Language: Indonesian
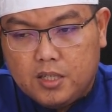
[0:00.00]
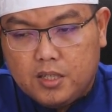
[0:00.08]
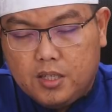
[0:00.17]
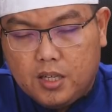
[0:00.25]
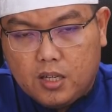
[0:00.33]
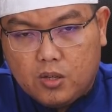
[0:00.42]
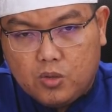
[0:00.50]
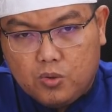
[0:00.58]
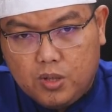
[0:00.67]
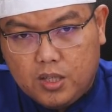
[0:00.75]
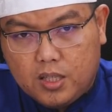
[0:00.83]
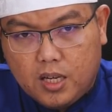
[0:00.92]
dengan
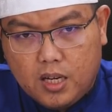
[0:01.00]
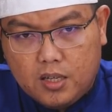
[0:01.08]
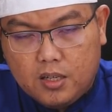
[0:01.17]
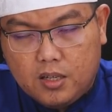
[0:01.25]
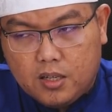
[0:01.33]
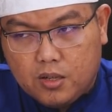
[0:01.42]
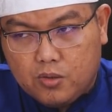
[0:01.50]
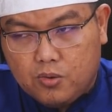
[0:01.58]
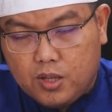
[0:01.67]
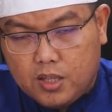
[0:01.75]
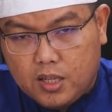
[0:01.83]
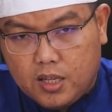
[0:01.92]
kesulitan,
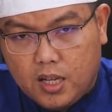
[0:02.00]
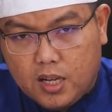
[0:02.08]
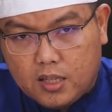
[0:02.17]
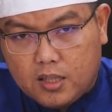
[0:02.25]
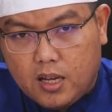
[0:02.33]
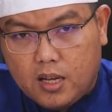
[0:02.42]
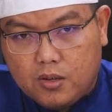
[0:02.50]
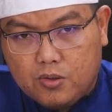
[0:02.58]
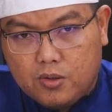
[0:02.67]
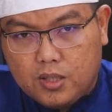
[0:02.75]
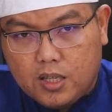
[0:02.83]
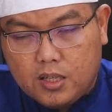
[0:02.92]
kesulitan harta,
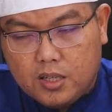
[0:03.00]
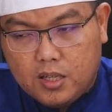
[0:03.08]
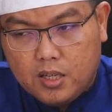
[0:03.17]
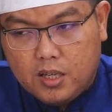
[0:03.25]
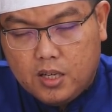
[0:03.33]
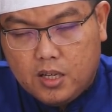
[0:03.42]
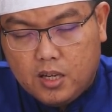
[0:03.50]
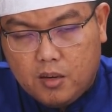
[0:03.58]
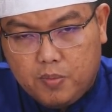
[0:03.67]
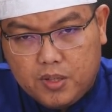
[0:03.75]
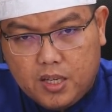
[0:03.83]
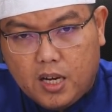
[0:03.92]
kesulitan eh,
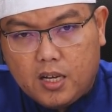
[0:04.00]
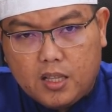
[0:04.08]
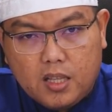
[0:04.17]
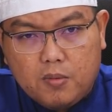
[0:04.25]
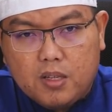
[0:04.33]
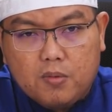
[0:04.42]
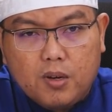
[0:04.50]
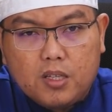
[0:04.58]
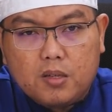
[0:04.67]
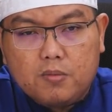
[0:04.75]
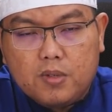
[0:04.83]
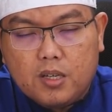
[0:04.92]
penyakit dan
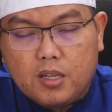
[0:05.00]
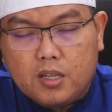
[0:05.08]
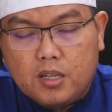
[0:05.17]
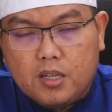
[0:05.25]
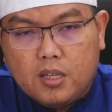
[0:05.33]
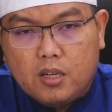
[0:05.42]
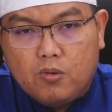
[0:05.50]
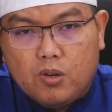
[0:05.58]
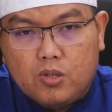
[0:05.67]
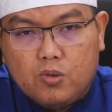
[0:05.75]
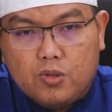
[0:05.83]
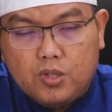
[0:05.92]
macam-macam ya
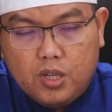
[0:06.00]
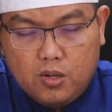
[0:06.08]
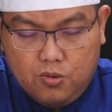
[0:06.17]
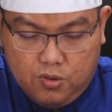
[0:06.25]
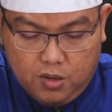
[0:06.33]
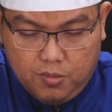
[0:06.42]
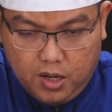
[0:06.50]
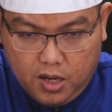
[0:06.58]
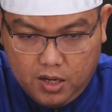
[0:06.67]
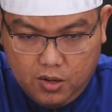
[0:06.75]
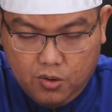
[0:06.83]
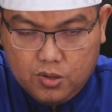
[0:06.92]
wa zulzilu dan
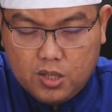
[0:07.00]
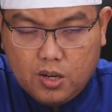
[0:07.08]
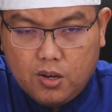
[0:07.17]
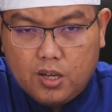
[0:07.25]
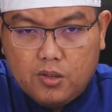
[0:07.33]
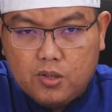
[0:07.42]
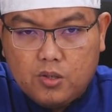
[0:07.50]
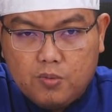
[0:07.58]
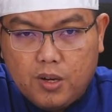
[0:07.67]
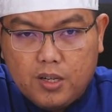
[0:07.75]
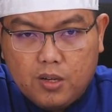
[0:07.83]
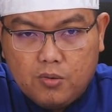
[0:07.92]
mereka digoncang oleh Allah
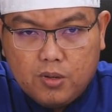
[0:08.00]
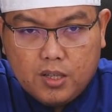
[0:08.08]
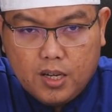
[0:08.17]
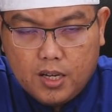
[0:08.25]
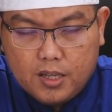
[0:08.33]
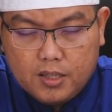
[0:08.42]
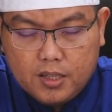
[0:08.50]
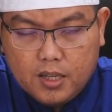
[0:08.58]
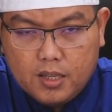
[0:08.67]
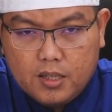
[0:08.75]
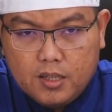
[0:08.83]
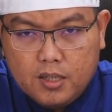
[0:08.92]
Subhanahu wa taala
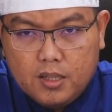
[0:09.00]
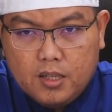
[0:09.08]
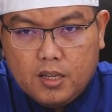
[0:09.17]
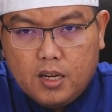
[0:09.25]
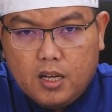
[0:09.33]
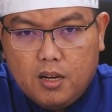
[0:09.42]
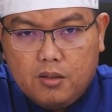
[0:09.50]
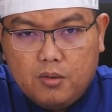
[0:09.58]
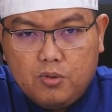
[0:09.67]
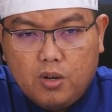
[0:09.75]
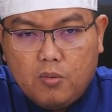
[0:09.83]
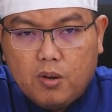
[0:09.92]
ya. Allah
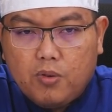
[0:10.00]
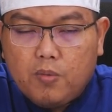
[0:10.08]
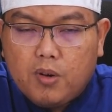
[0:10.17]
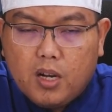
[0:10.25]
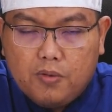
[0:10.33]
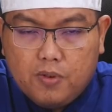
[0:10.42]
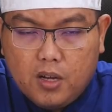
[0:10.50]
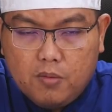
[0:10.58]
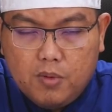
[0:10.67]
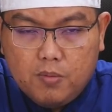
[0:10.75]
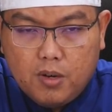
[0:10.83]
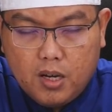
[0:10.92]
juga berfirman alif lam
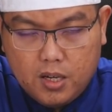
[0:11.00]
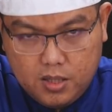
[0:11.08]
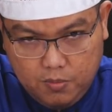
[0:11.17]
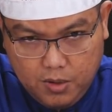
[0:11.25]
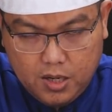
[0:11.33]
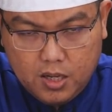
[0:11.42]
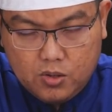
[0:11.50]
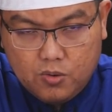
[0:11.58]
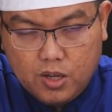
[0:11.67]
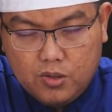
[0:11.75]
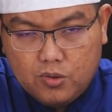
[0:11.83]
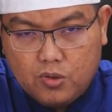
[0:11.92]
mim ahasiban nasu
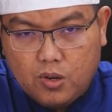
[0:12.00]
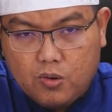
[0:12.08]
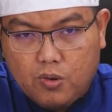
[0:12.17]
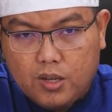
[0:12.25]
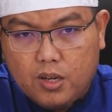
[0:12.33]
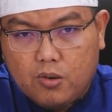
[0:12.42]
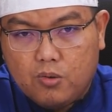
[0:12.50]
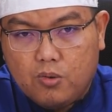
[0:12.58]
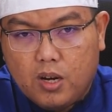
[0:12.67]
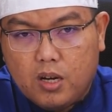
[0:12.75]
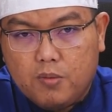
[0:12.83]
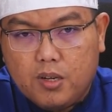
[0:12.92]
ayutraku
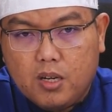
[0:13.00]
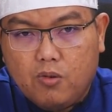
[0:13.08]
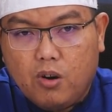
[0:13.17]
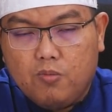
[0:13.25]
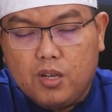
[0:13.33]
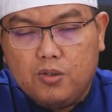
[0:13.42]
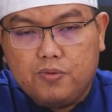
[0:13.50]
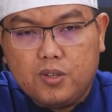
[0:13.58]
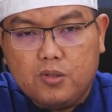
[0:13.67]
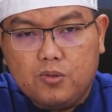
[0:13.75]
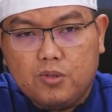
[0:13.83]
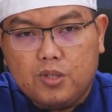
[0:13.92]
ayaqulu amanna wa hum la
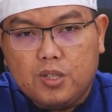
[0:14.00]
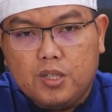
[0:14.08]
yuftanun.